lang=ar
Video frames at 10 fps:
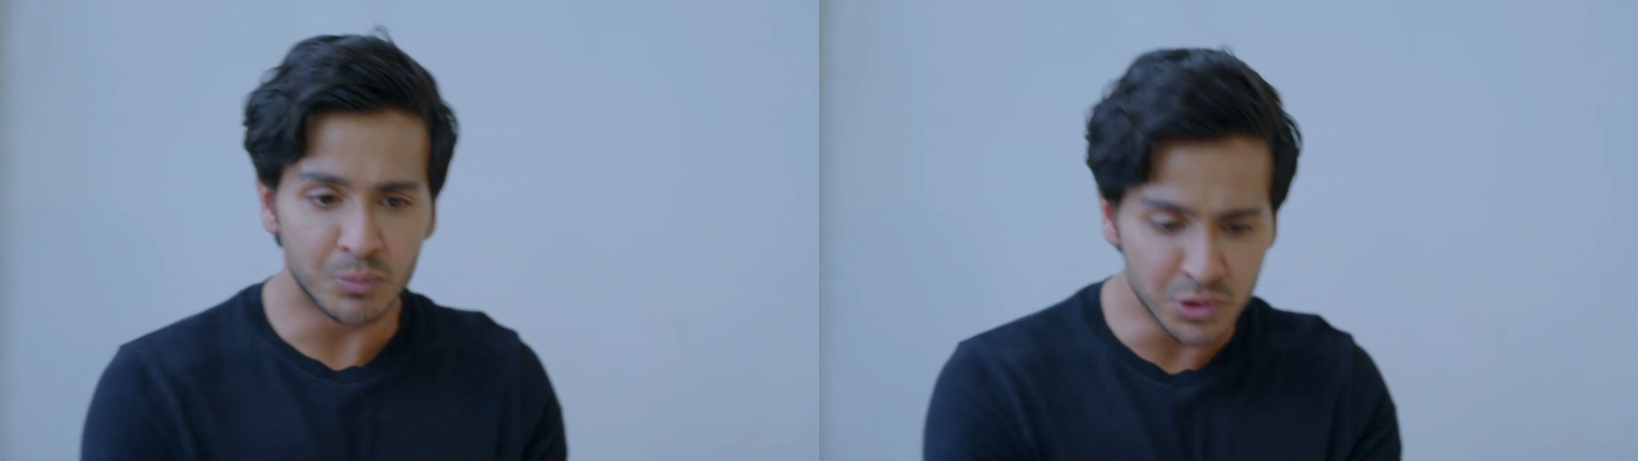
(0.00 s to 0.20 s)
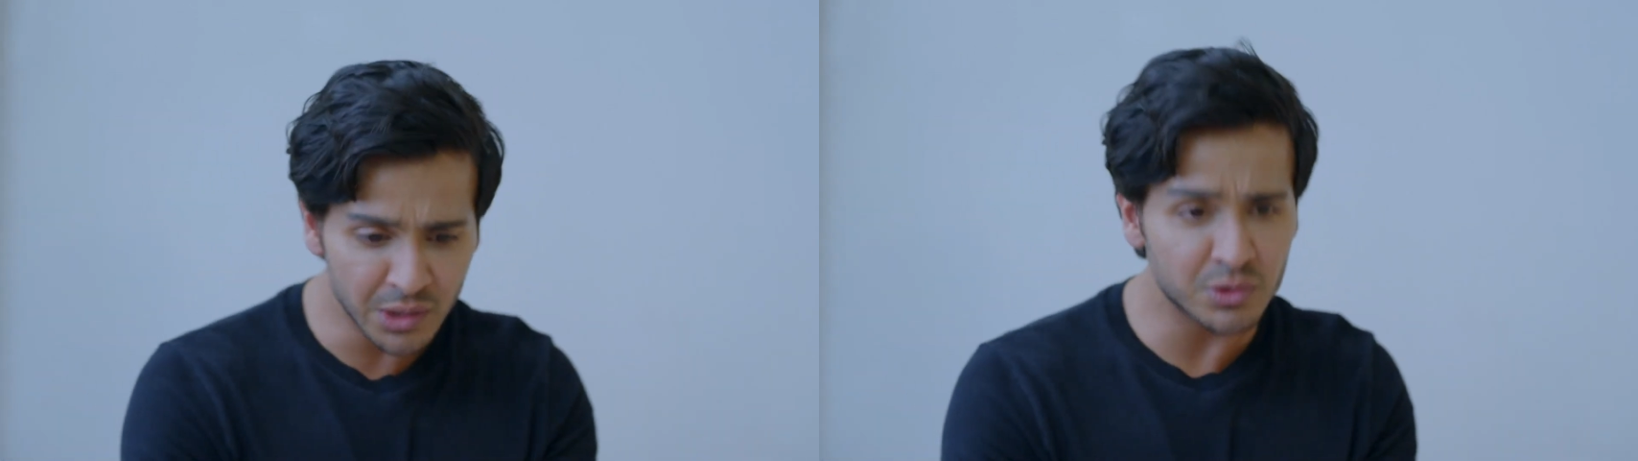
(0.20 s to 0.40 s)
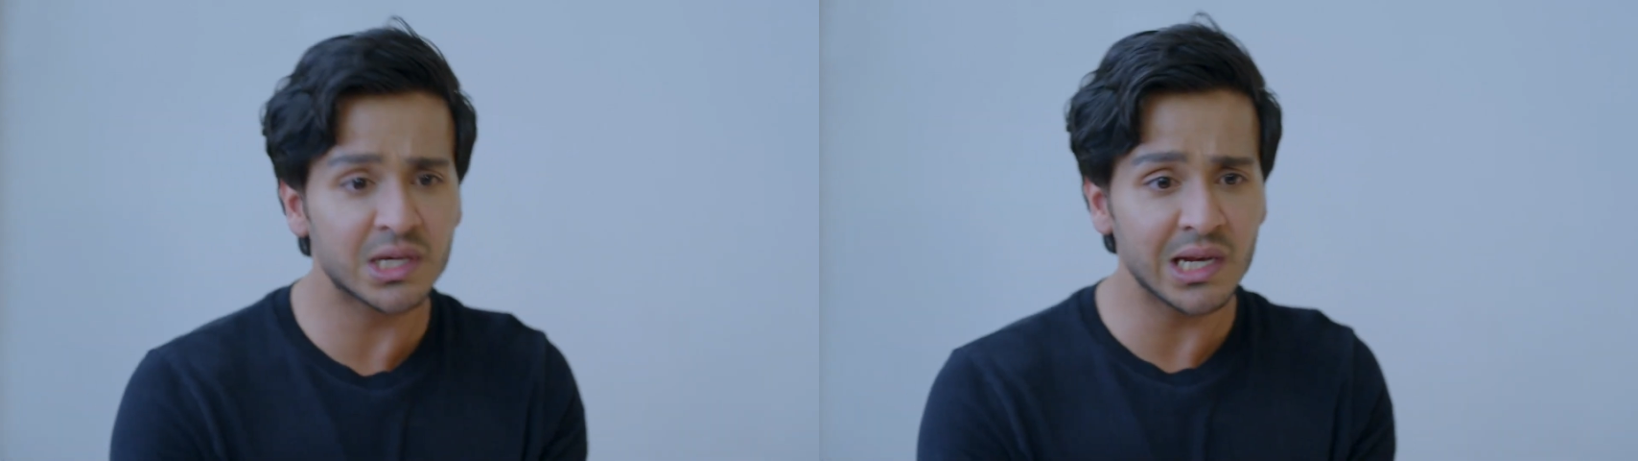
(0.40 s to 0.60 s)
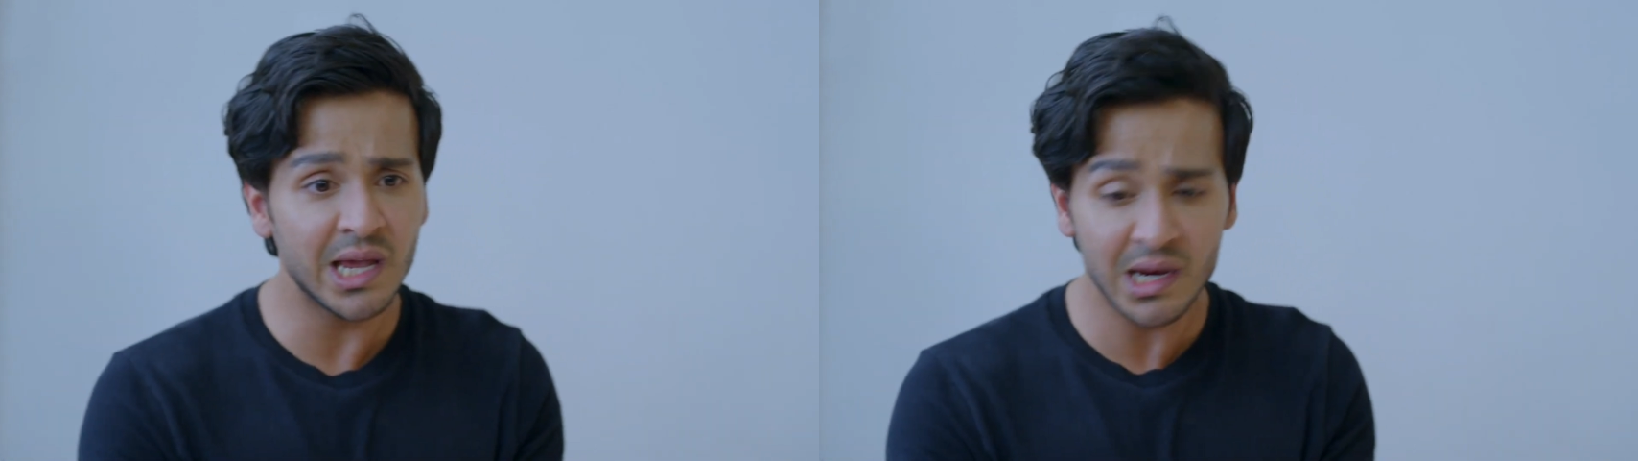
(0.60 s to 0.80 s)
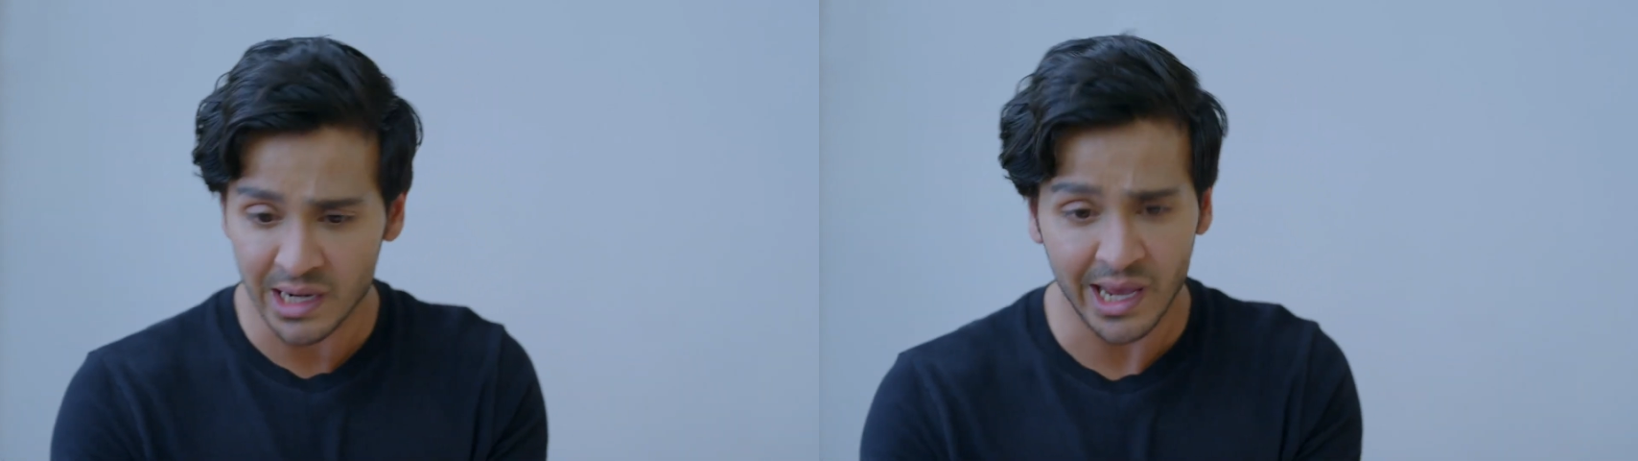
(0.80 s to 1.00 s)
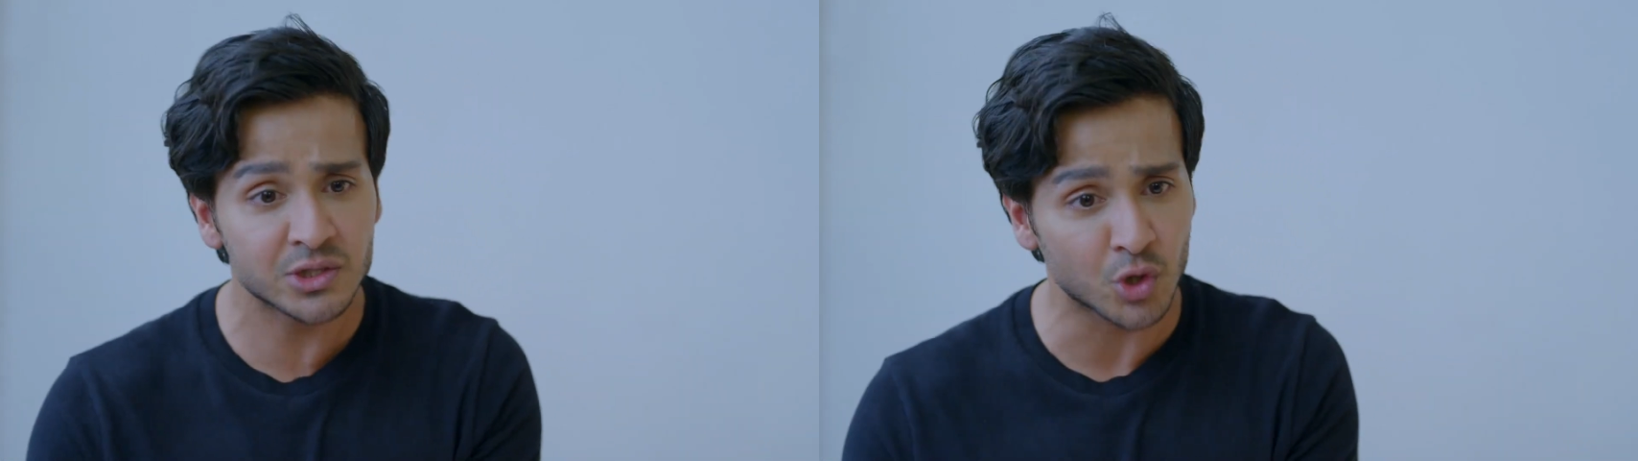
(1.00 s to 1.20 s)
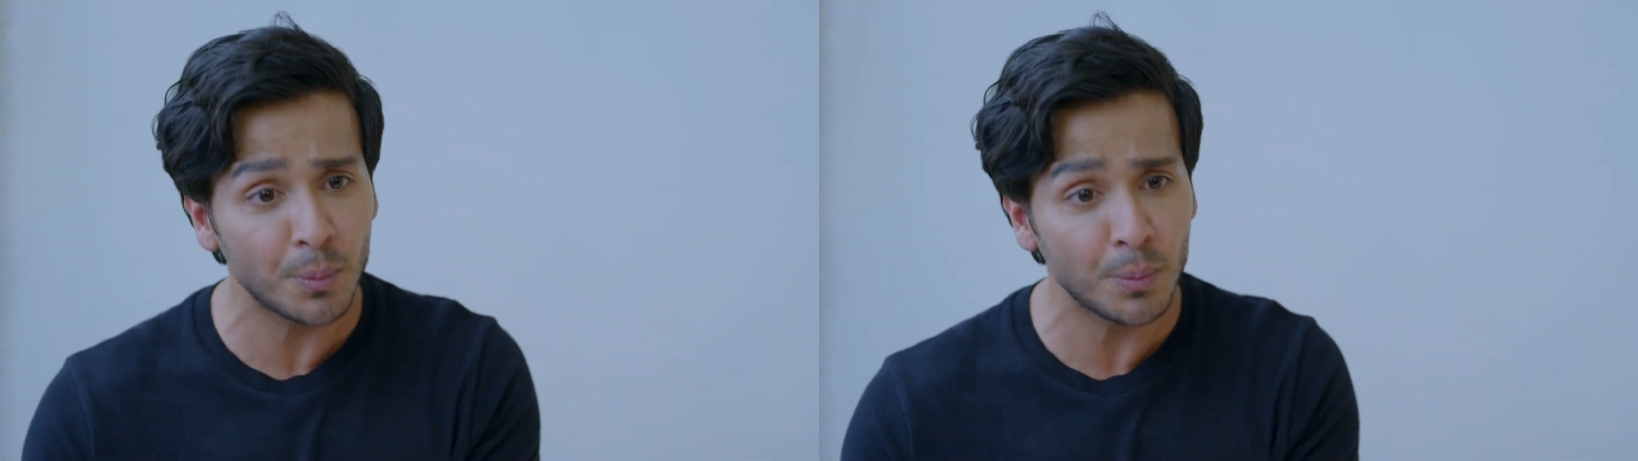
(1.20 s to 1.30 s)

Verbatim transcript: لازم على القليل أمن